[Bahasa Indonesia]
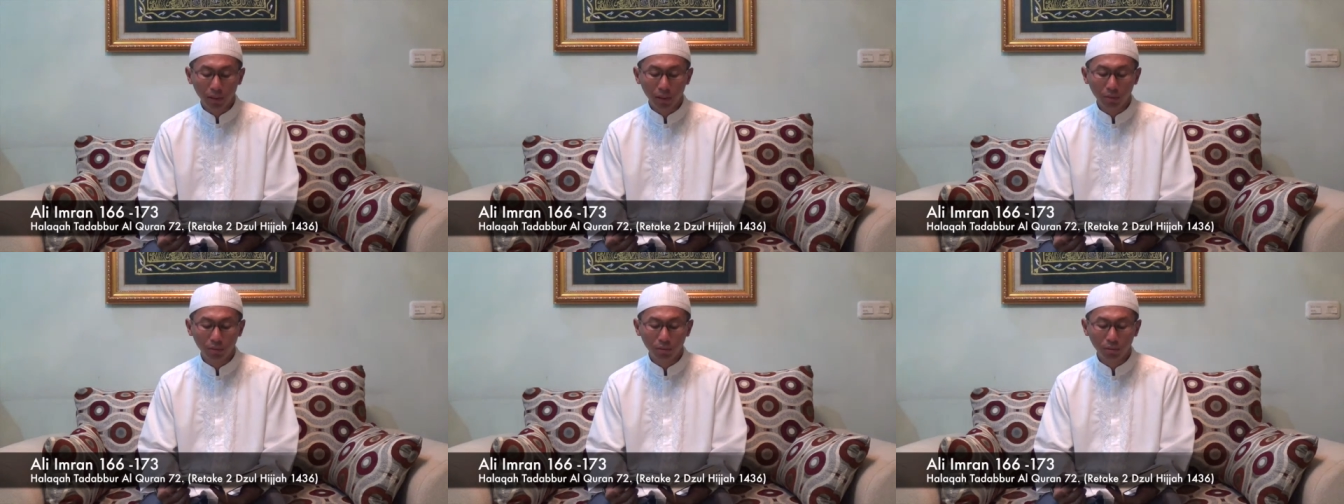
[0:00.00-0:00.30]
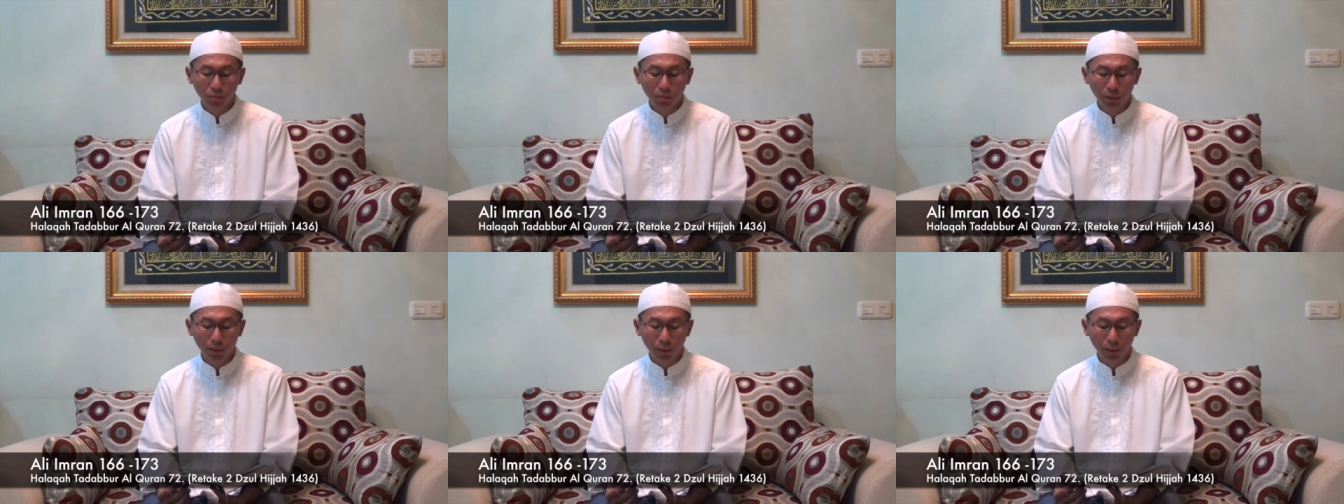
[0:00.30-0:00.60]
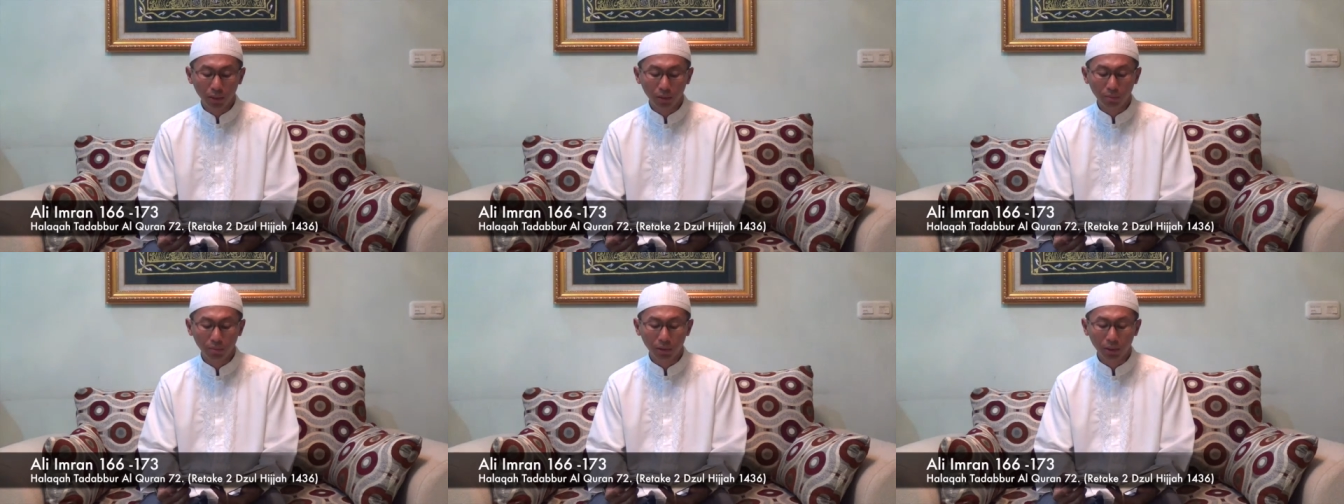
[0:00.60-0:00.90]
"A'udzu
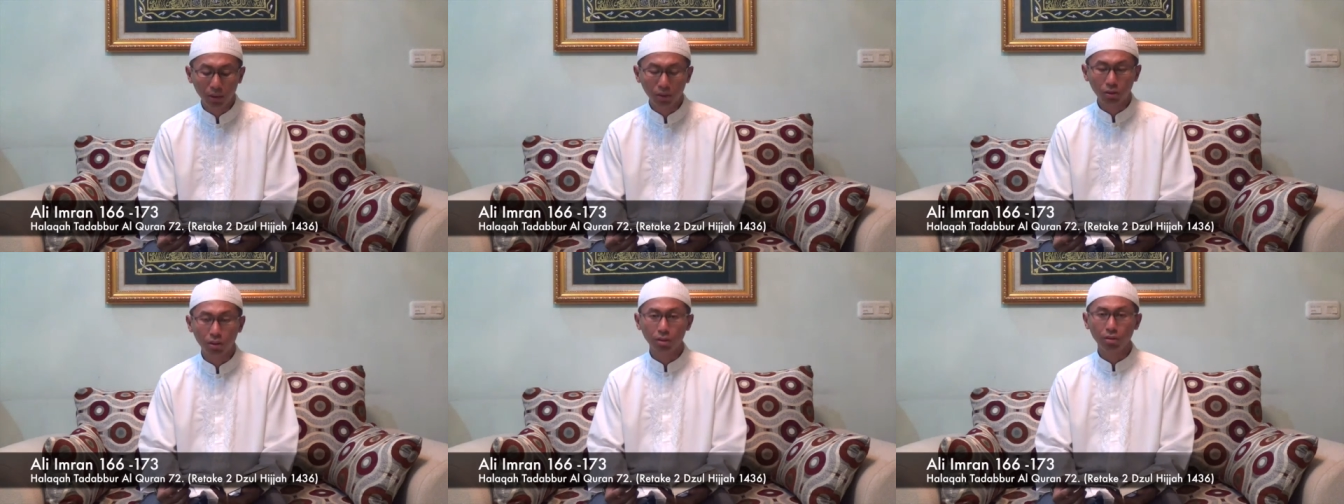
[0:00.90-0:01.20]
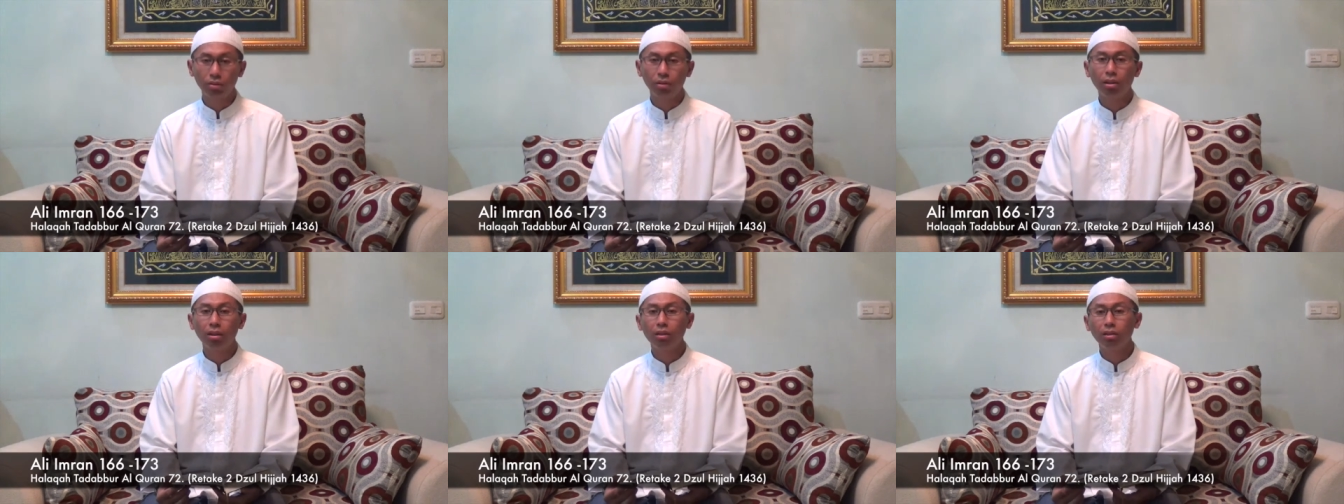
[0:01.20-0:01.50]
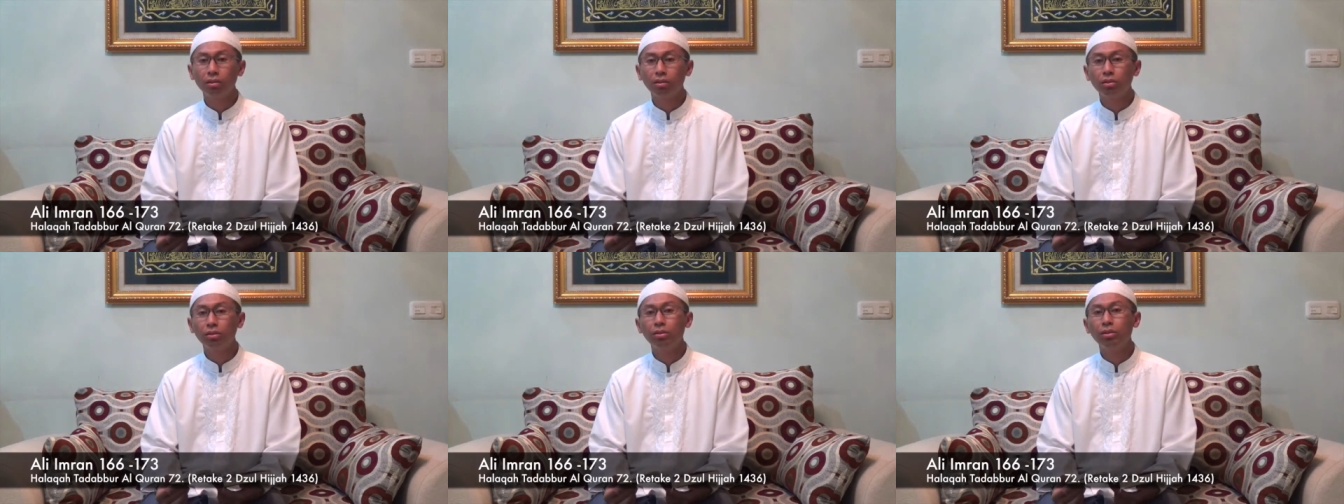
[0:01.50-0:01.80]
billahi
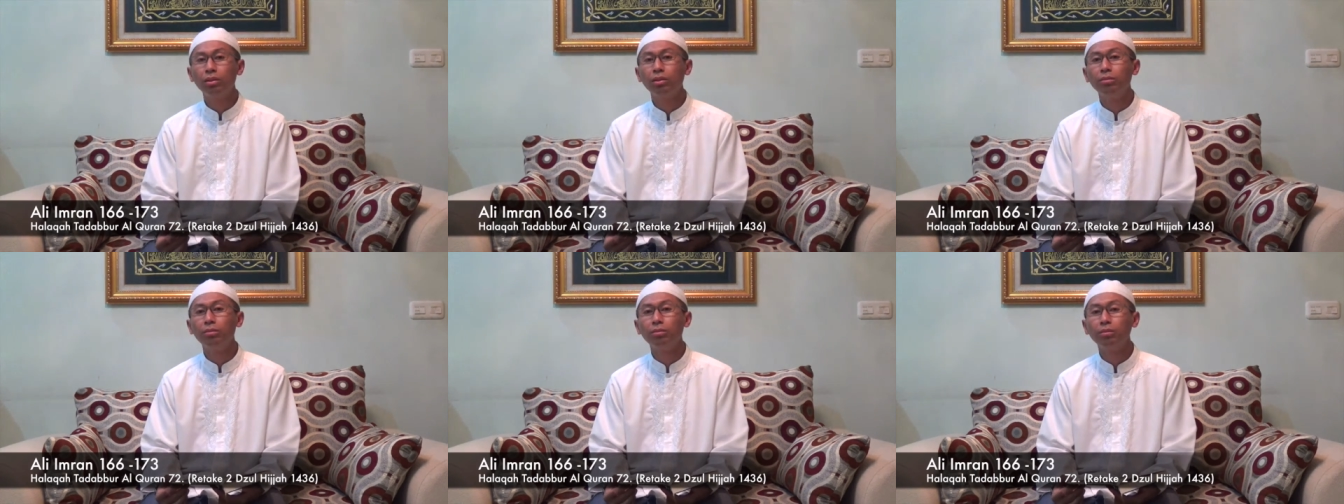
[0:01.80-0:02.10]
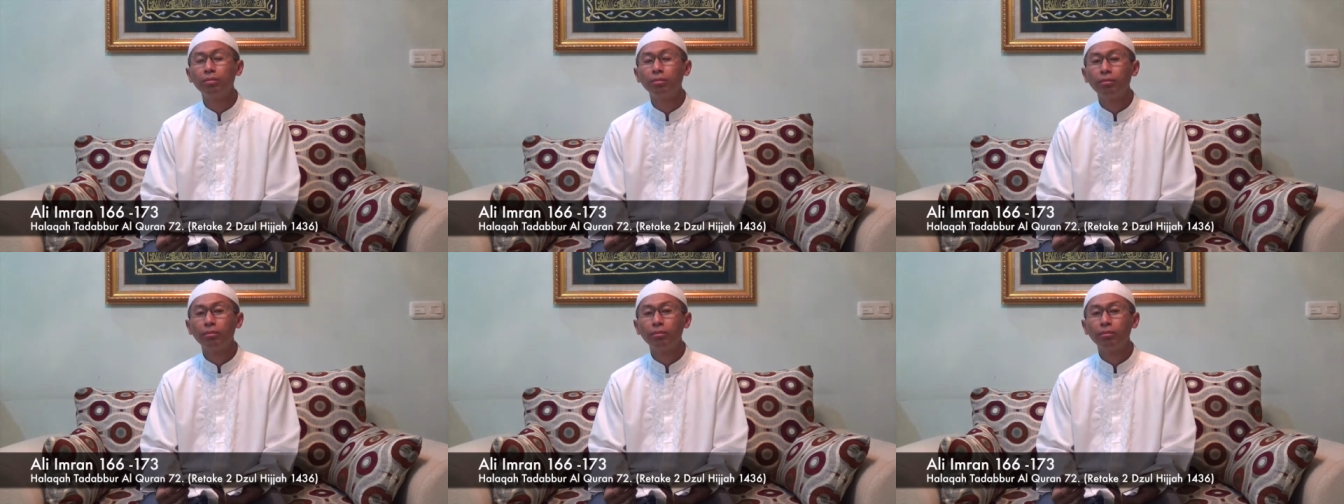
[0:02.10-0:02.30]
minasyaitonir rajim."